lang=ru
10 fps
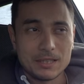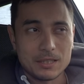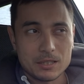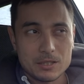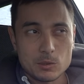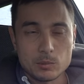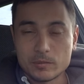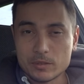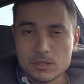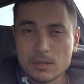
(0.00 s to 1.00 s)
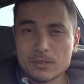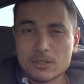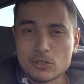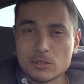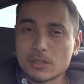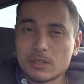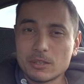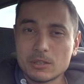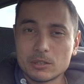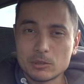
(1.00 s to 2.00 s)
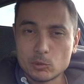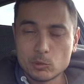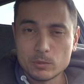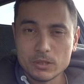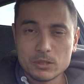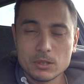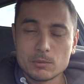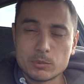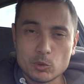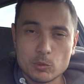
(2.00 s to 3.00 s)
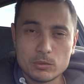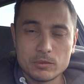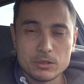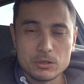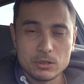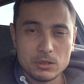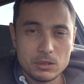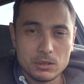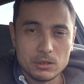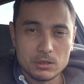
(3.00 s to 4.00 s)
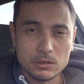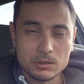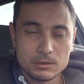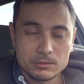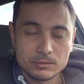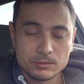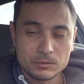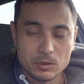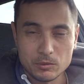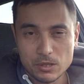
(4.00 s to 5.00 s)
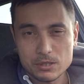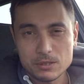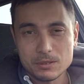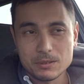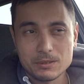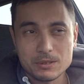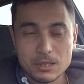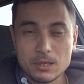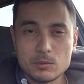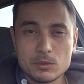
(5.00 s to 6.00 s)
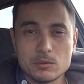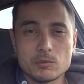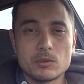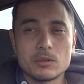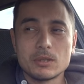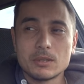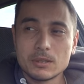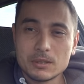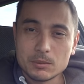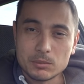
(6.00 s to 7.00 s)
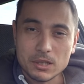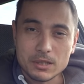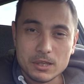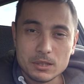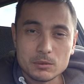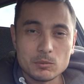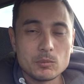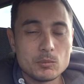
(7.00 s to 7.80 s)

а, чтобы вы сами начинали думать, пробовать, и вас, скорее всего, благодаря этому